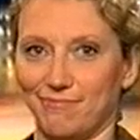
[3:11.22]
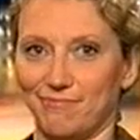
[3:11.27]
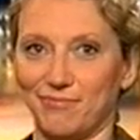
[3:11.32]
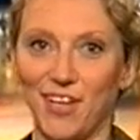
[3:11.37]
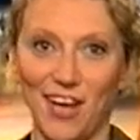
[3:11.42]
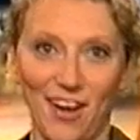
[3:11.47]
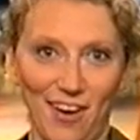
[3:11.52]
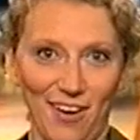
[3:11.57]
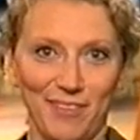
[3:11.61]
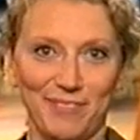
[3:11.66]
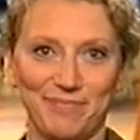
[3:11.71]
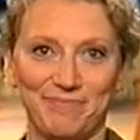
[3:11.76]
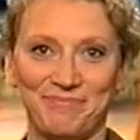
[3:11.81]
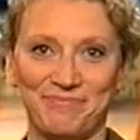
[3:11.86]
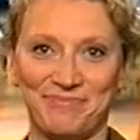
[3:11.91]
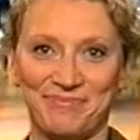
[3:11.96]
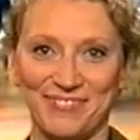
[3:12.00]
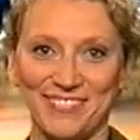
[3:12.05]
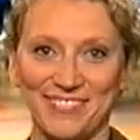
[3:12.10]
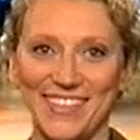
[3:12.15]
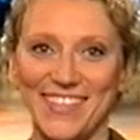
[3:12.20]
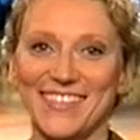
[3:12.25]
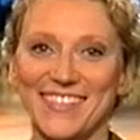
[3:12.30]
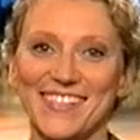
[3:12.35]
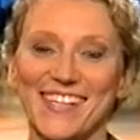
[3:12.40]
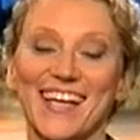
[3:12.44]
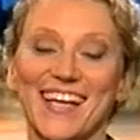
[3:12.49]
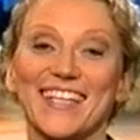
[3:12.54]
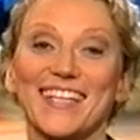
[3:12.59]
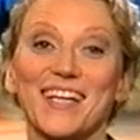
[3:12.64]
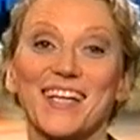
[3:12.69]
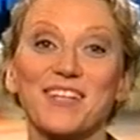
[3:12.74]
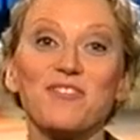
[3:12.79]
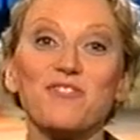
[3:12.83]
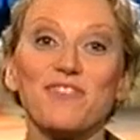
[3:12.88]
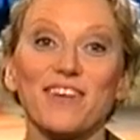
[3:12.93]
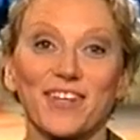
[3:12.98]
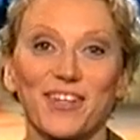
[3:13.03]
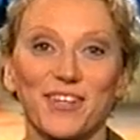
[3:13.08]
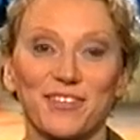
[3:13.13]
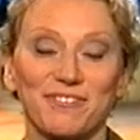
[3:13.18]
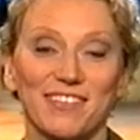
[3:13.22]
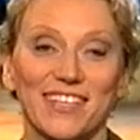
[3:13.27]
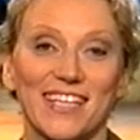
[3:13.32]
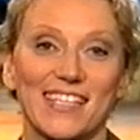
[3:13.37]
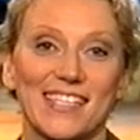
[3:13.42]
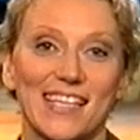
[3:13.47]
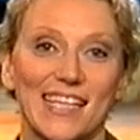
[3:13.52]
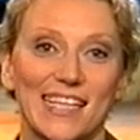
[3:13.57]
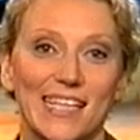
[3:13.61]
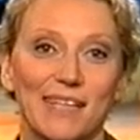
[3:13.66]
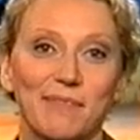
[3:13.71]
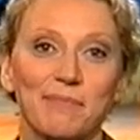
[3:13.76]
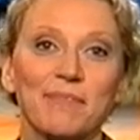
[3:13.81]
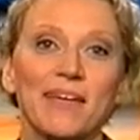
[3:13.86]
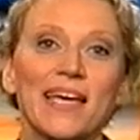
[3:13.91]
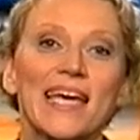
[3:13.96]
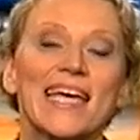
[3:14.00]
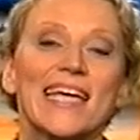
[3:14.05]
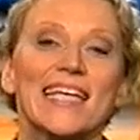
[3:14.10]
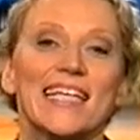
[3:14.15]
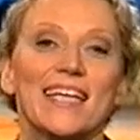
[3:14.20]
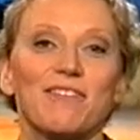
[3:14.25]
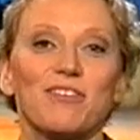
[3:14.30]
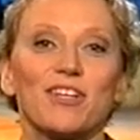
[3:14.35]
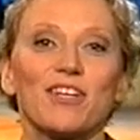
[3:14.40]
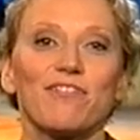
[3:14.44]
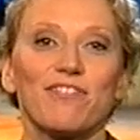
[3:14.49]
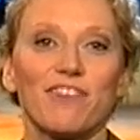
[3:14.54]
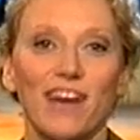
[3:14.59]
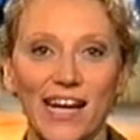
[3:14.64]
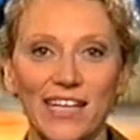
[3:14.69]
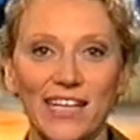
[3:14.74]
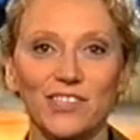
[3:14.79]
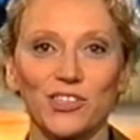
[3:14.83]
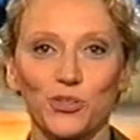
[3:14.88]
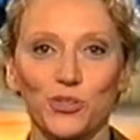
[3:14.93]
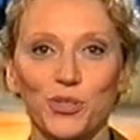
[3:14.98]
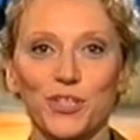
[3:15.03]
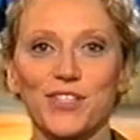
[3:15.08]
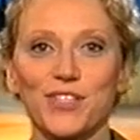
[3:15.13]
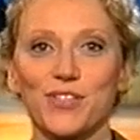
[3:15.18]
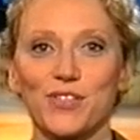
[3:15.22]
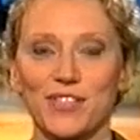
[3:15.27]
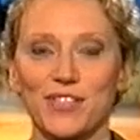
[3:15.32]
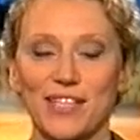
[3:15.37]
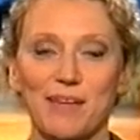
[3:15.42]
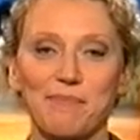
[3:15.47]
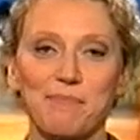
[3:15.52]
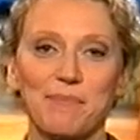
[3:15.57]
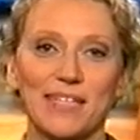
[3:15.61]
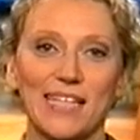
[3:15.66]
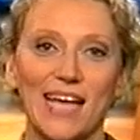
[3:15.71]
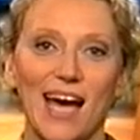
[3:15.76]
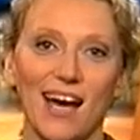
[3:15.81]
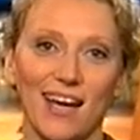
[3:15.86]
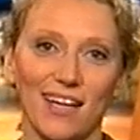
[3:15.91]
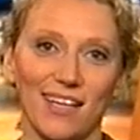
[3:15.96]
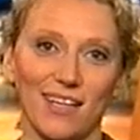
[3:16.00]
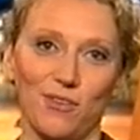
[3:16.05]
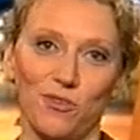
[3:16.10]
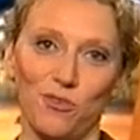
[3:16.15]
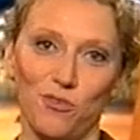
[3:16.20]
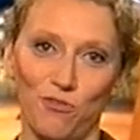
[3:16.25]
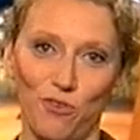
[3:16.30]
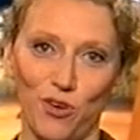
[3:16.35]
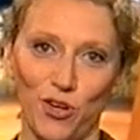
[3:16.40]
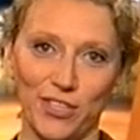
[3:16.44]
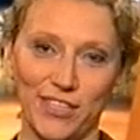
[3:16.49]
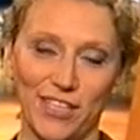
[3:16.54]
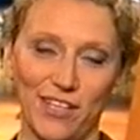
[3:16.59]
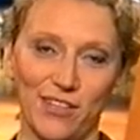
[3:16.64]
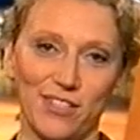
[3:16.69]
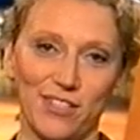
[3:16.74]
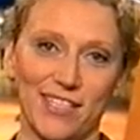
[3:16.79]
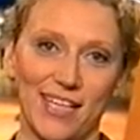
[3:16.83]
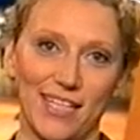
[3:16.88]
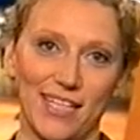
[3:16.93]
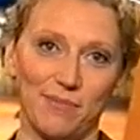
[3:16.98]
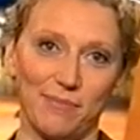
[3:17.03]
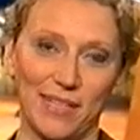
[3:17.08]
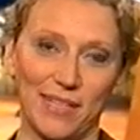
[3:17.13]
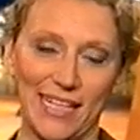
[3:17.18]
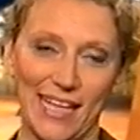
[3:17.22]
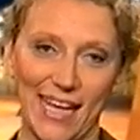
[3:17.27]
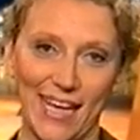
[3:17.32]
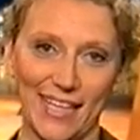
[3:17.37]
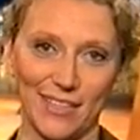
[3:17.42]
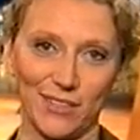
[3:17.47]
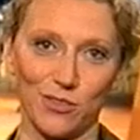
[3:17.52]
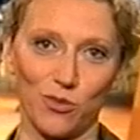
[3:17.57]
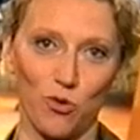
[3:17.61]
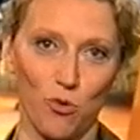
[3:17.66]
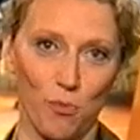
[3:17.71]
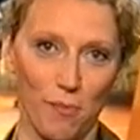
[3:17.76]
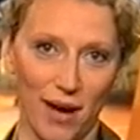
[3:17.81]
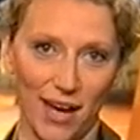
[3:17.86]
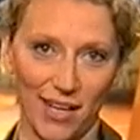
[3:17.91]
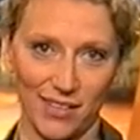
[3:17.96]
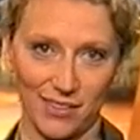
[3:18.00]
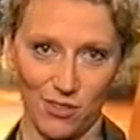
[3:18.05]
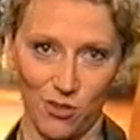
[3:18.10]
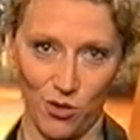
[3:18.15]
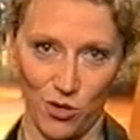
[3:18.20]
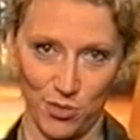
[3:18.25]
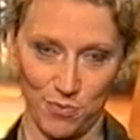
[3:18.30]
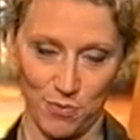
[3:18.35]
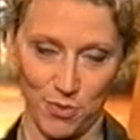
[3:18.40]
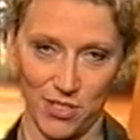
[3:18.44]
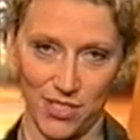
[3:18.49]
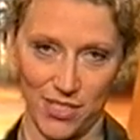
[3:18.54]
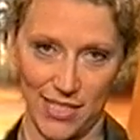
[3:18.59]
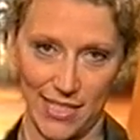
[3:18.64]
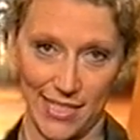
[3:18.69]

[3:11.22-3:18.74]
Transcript: ja, Dienstag in Hannover können wir das erleben. Da wird Frank Schulz zusammen mit Harry Rowold aus seinem kleinen Roman Kosmos